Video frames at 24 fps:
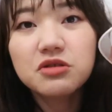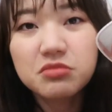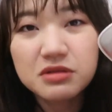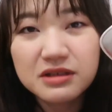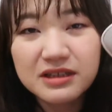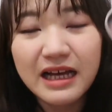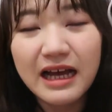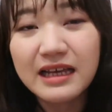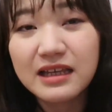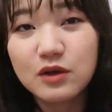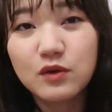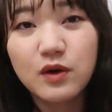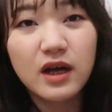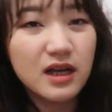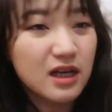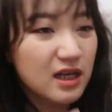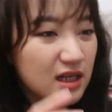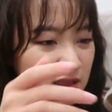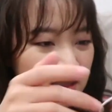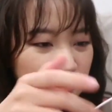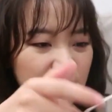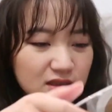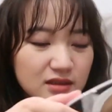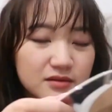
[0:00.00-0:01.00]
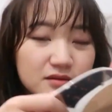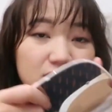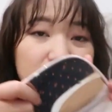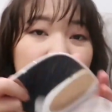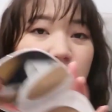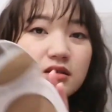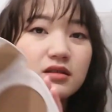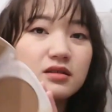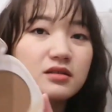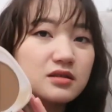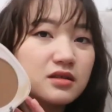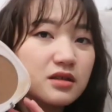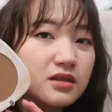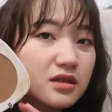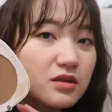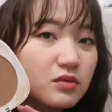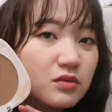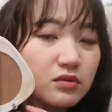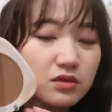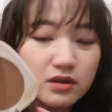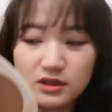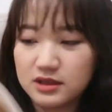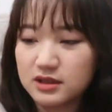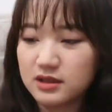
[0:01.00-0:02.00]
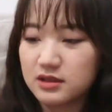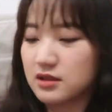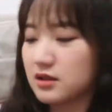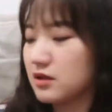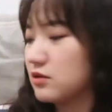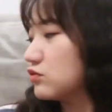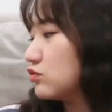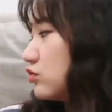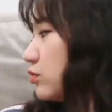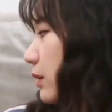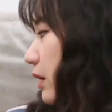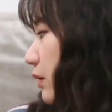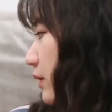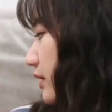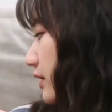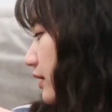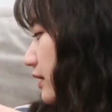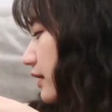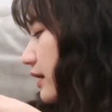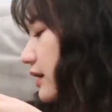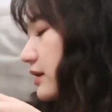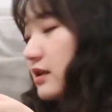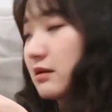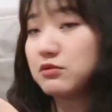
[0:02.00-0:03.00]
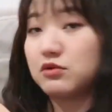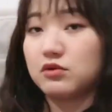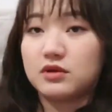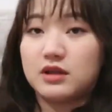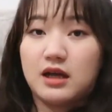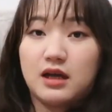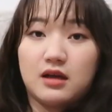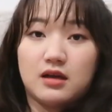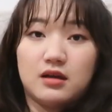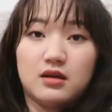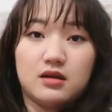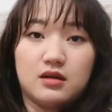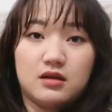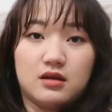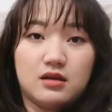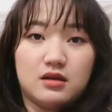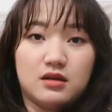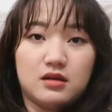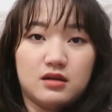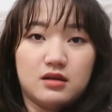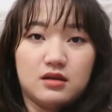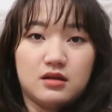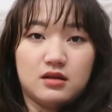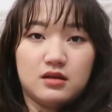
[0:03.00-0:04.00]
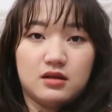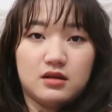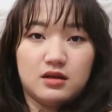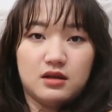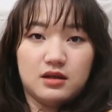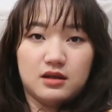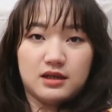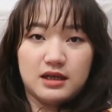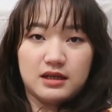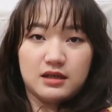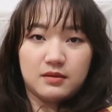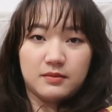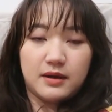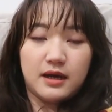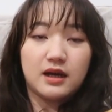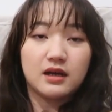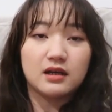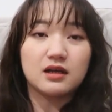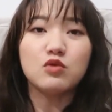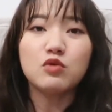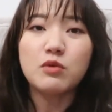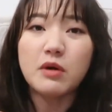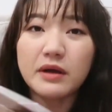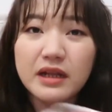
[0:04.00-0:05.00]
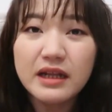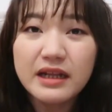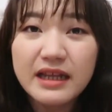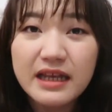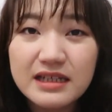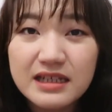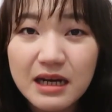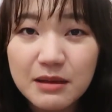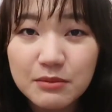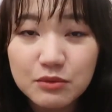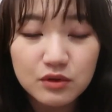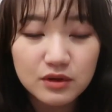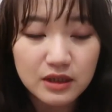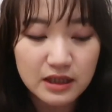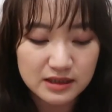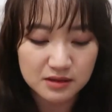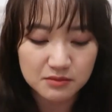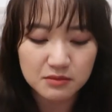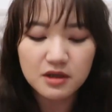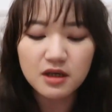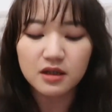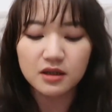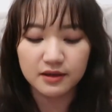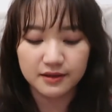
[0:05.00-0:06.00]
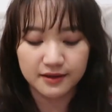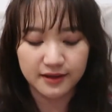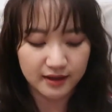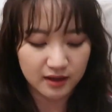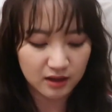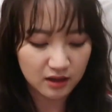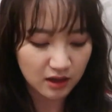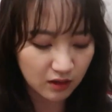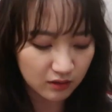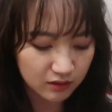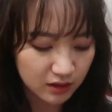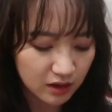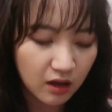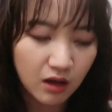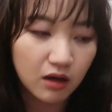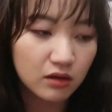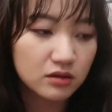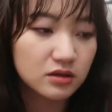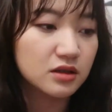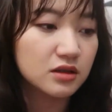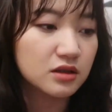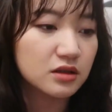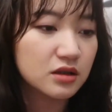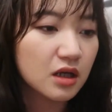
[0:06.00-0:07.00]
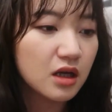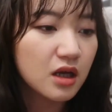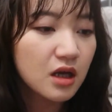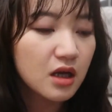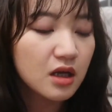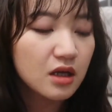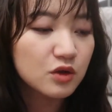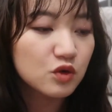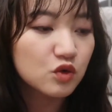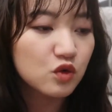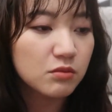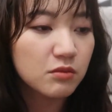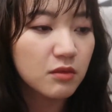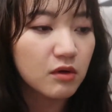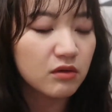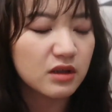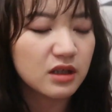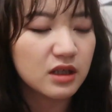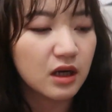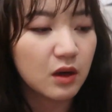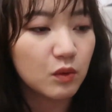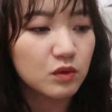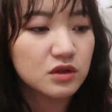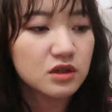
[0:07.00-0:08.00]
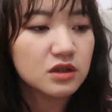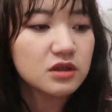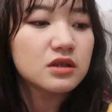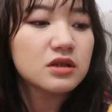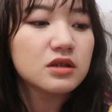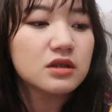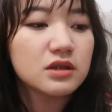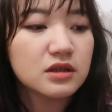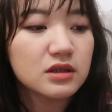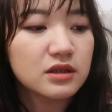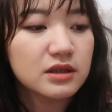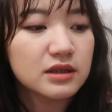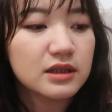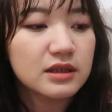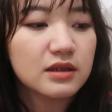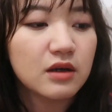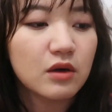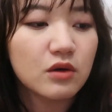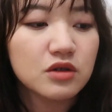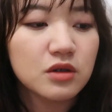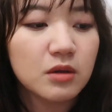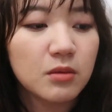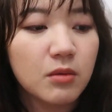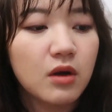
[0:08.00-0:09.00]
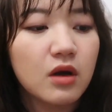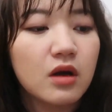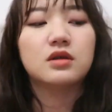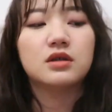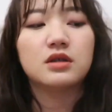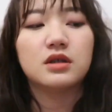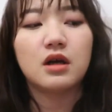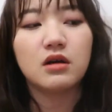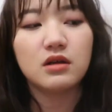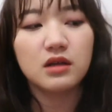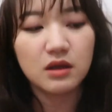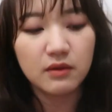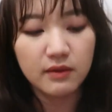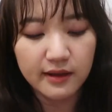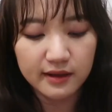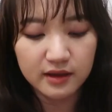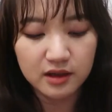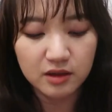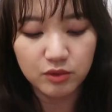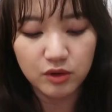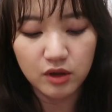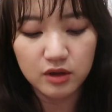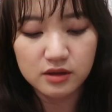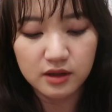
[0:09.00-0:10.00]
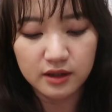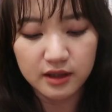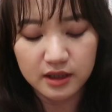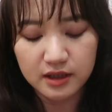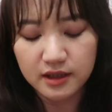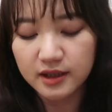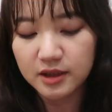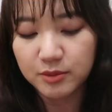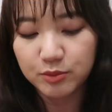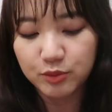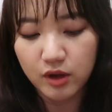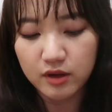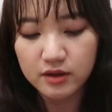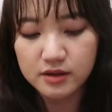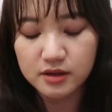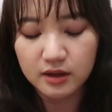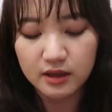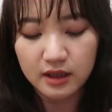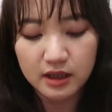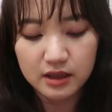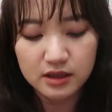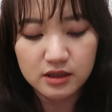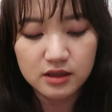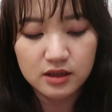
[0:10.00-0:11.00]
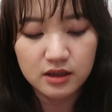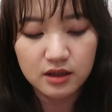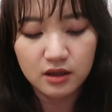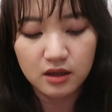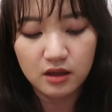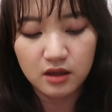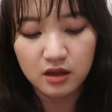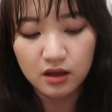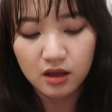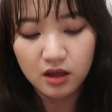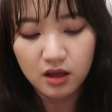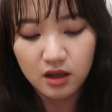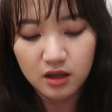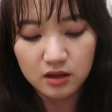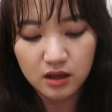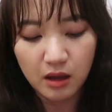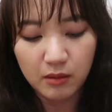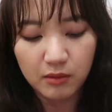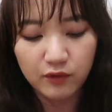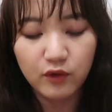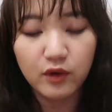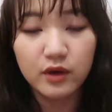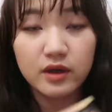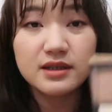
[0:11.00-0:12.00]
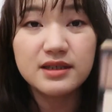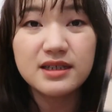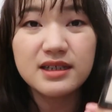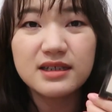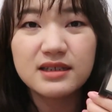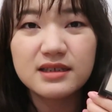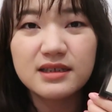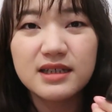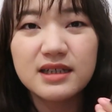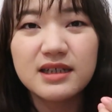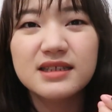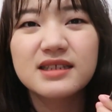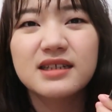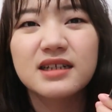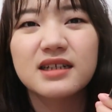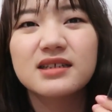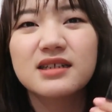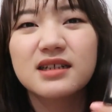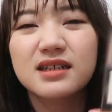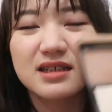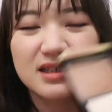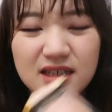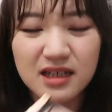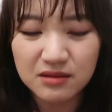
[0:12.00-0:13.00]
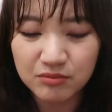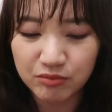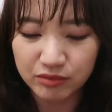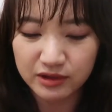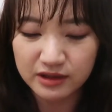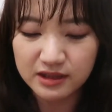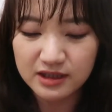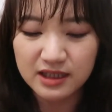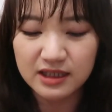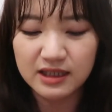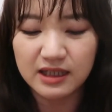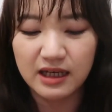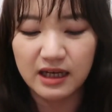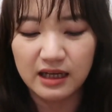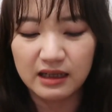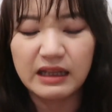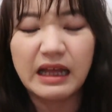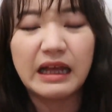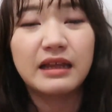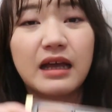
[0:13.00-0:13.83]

这么大一块，这个，这个跟这个跟五百万的脸差多大？看到吗？跟我的脸差不多大，怎么可能舔得了好，真是的，做梦一样。我真的是之前在搞什么？然后另外一个 bronzer 也是一个 bronzer 啦，是这个 Tom Ford，这个这个这个这个更这个也很